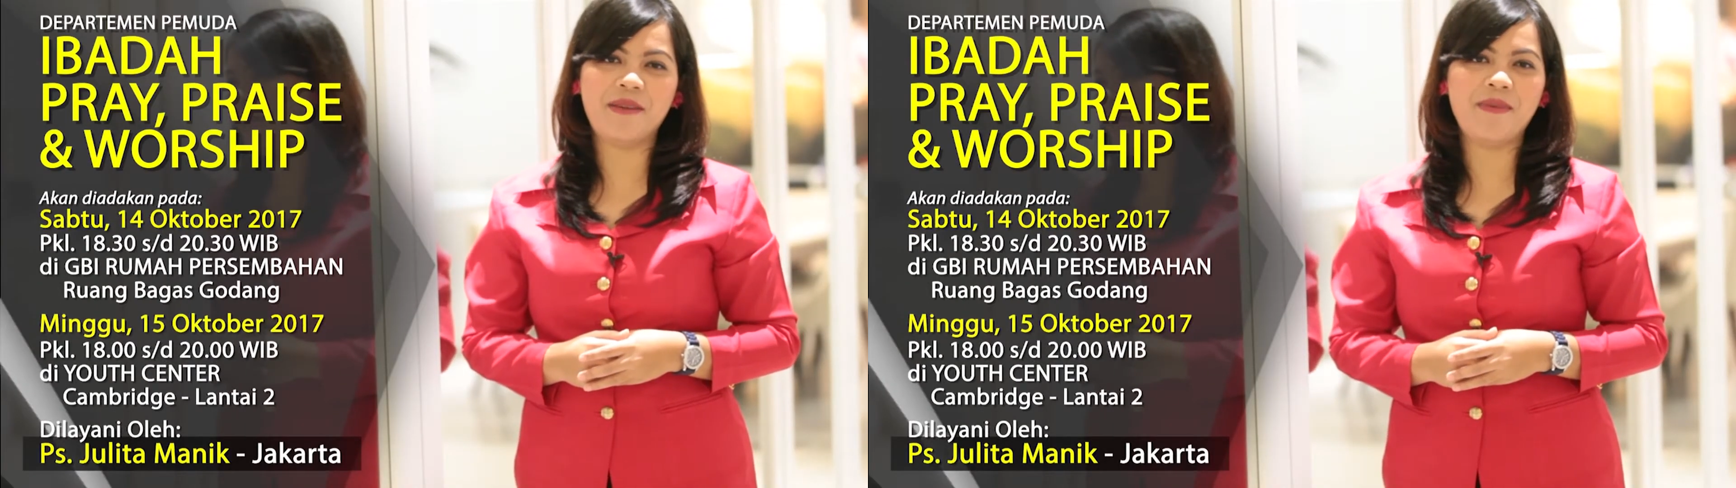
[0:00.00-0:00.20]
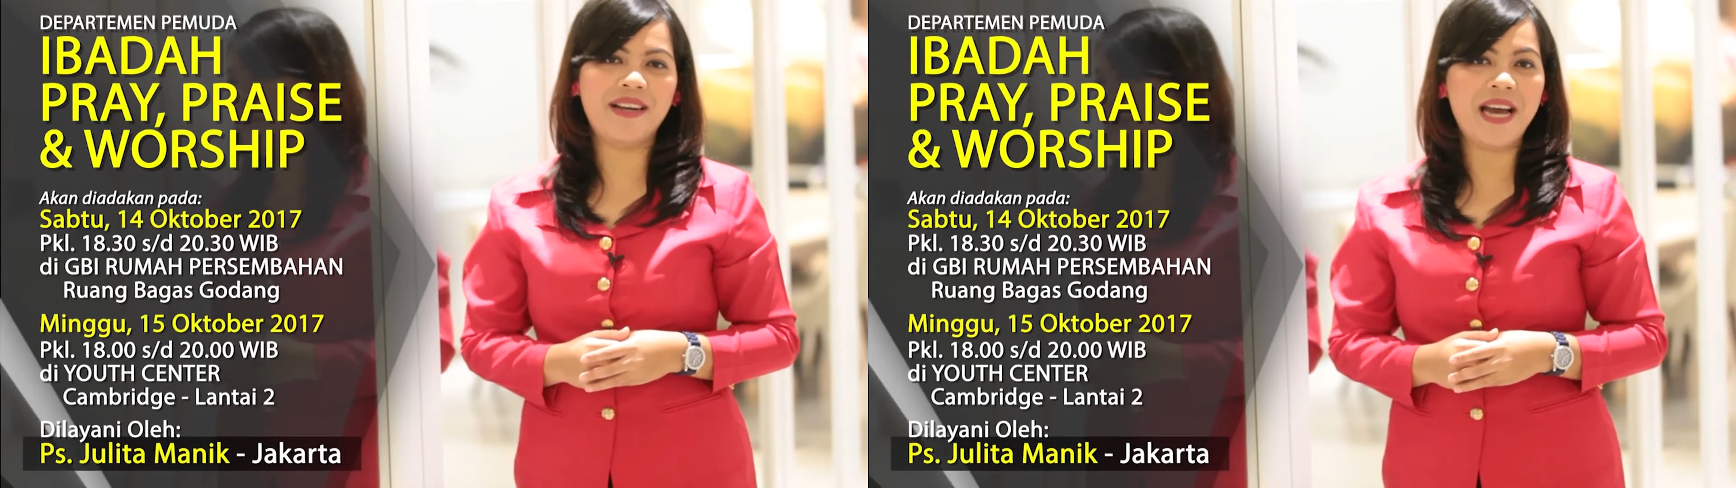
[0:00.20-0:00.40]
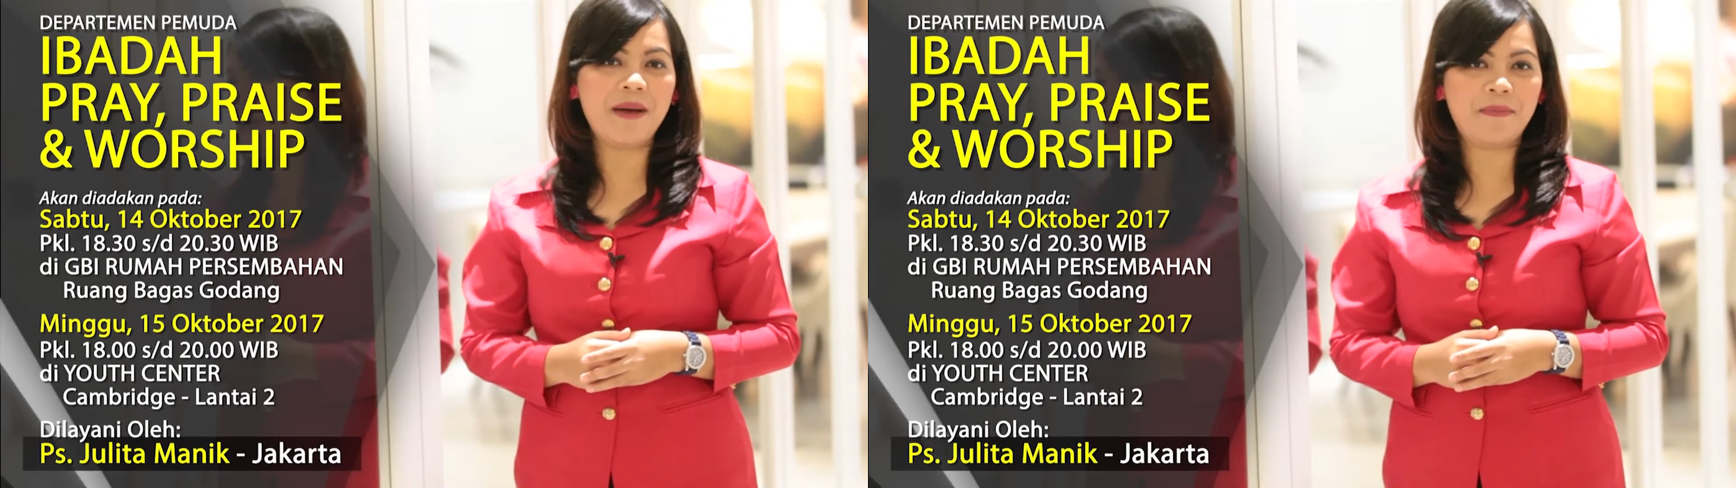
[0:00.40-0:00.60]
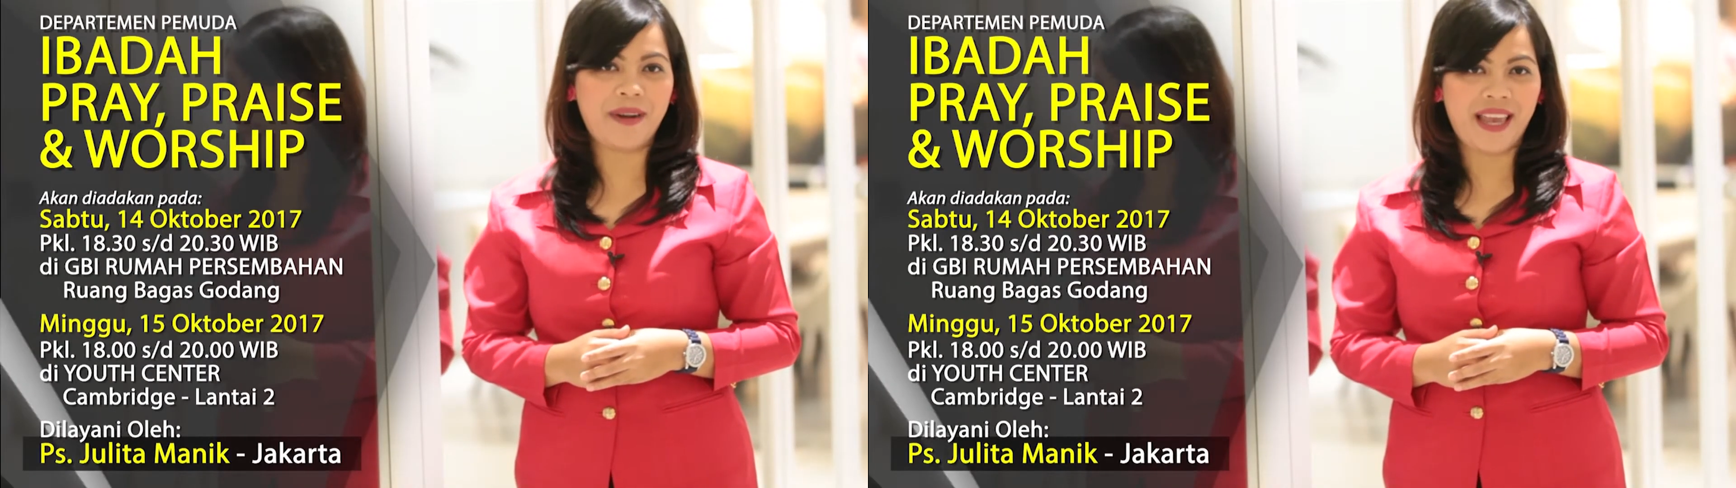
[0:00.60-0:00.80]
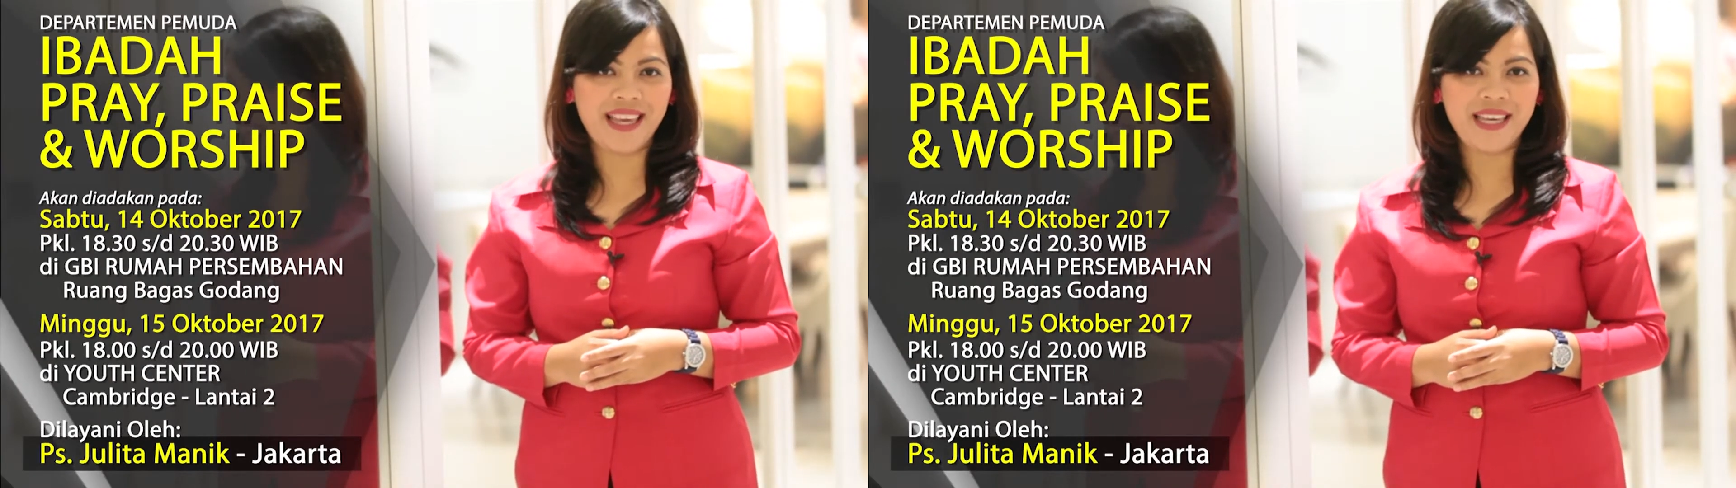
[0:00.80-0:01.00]
ibadah
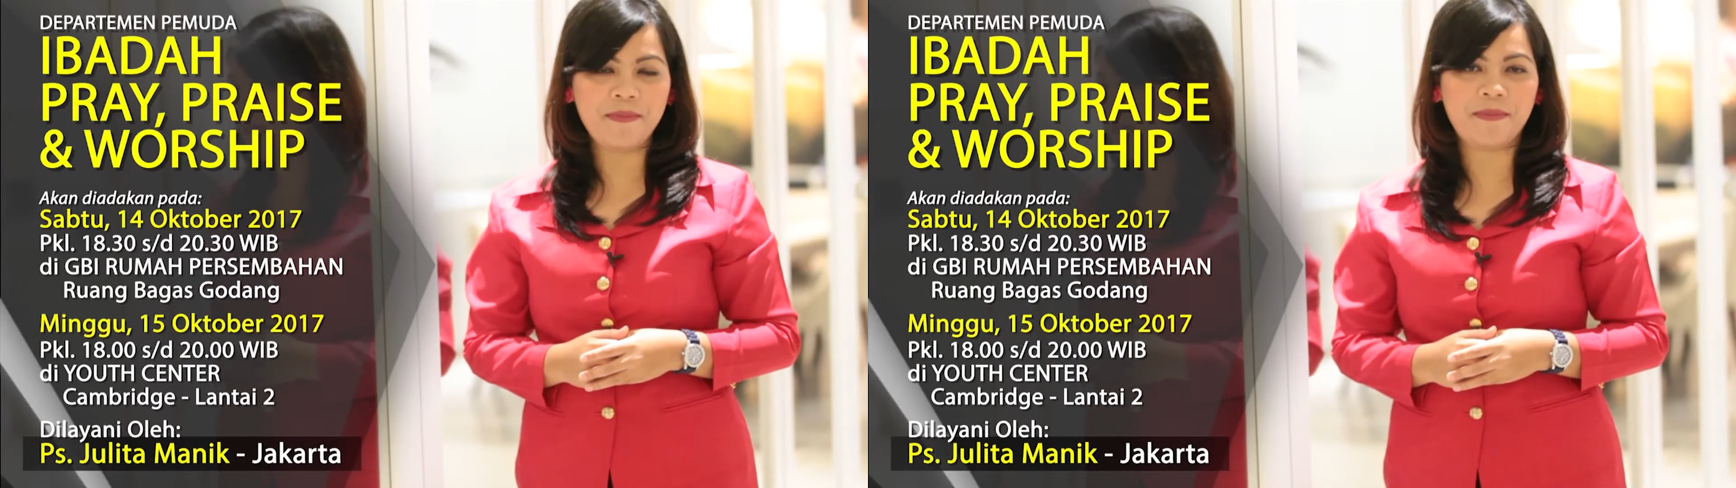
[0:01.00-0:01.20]
Pray,